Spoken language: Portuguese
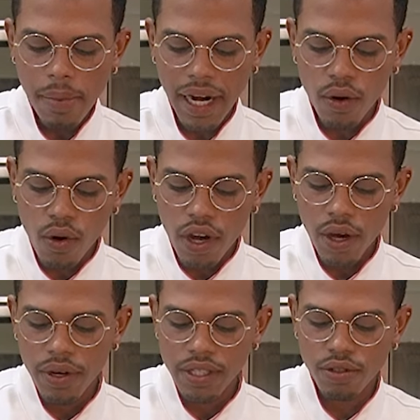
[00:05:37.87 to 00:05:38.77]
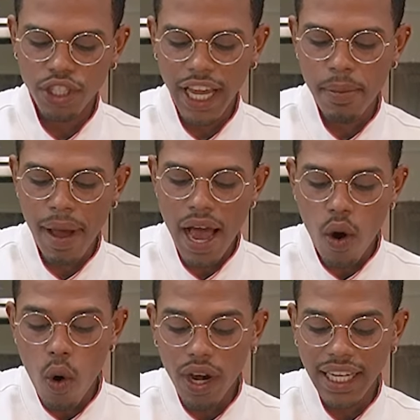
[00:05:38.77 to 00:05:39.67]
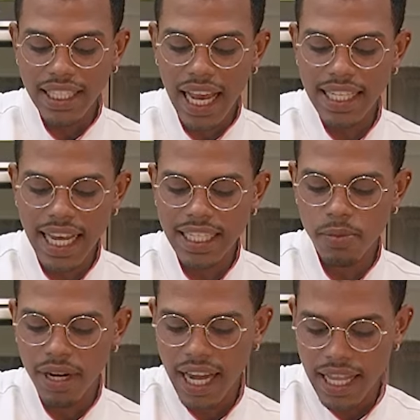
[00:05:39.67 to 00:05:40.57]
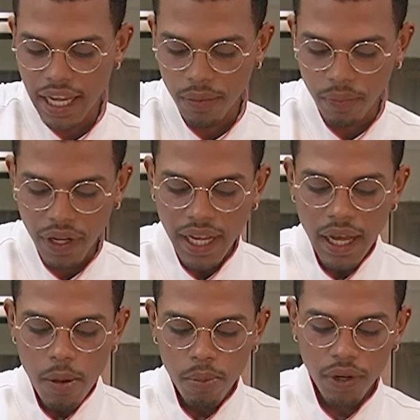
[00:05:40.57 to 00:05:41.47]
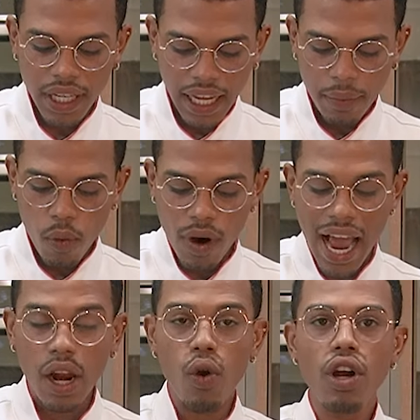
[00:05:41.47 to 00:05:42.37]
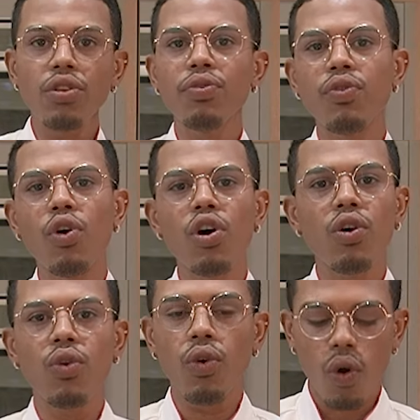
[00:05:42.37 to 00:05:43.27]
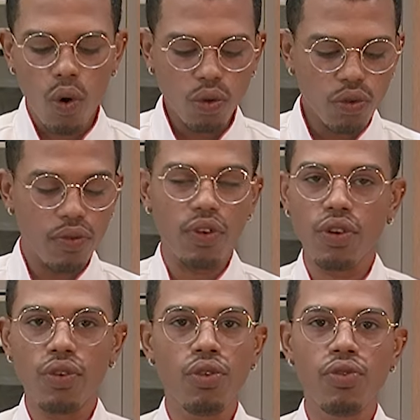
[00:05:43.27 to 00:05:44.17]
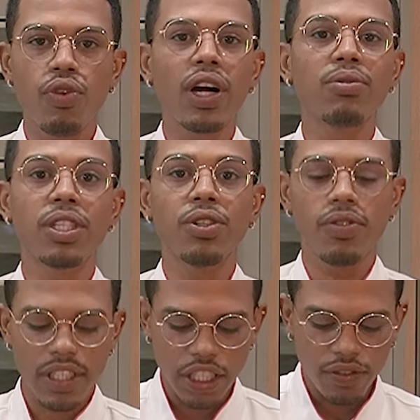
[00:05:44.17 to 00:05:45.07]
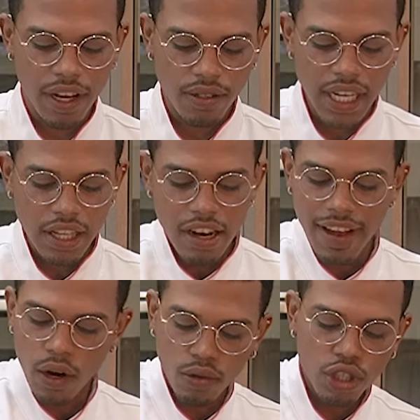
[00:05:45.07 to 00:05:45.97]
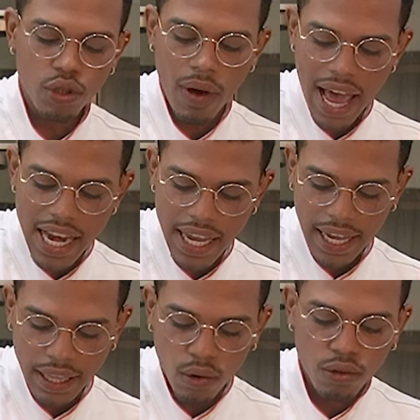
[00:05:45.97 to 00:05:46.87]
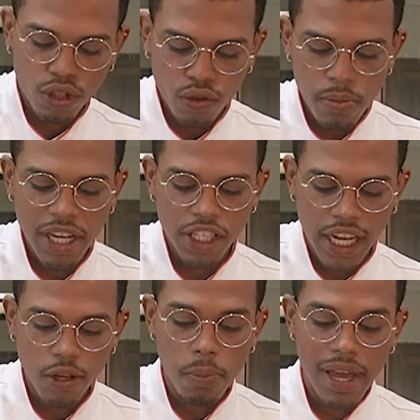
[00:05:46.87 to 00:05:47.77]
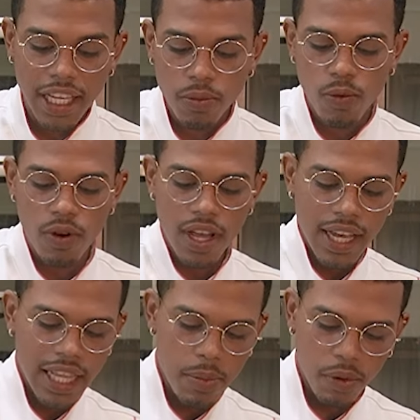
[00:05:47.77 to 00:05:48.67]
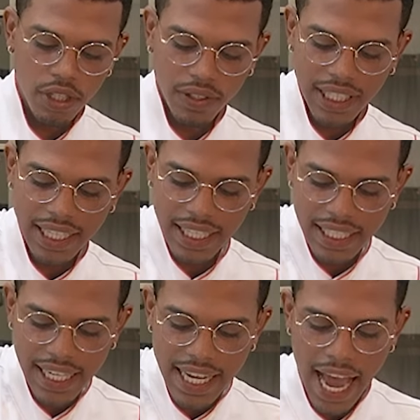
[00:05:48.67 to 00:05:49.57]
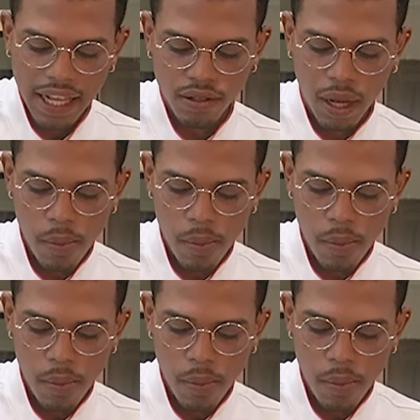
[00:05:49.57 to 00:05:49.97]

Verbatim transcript: para não correr o risco de queimar ou cristalizar esse brigadeiro. Porque o calor do fogo ou do, fo do fogãozinho que você estiver usando, ele vai continuar ali. Então continue mexendo mesmo depois de você ter desligado, tá